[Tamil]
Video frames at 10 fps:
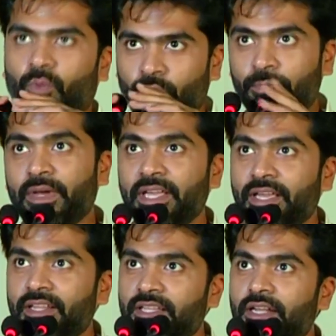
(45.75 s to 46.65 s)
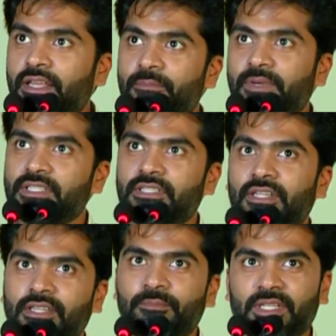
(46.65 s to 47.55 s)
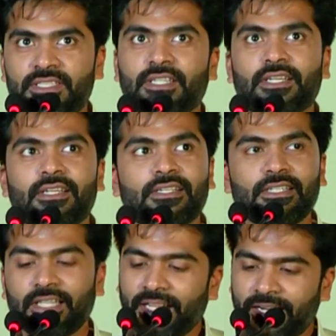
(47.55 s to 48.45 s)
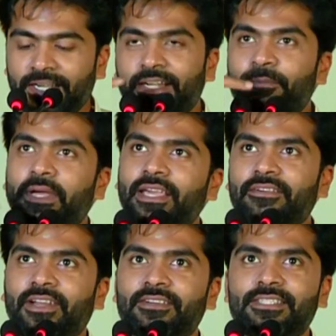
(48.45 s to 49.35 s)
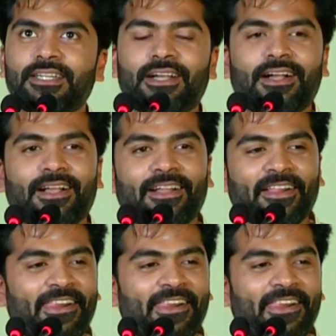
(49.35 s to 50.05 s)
ஒரு மைக் இருந்தாலே பேசுறது பிரச்சனை இதில் ரெண்டு மைக் வேற வச்சிருக்காங்க